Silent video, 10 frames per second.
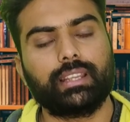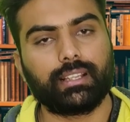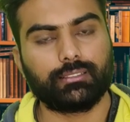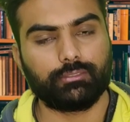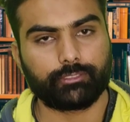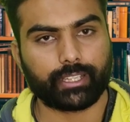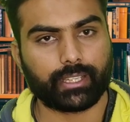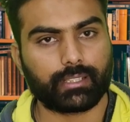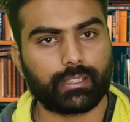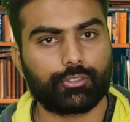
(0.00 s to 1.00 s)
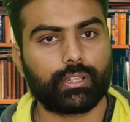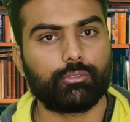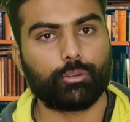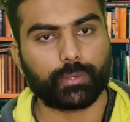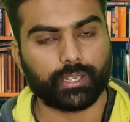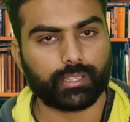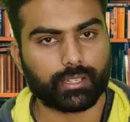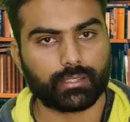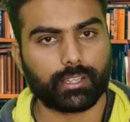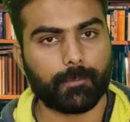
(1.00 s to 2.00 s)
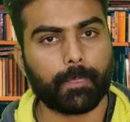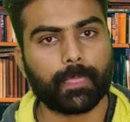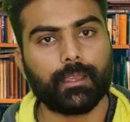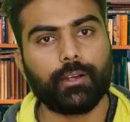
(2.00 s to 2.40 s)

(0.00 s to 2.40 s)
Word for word: लीगल वे के अंदर जो है वो ऑपरेट करती है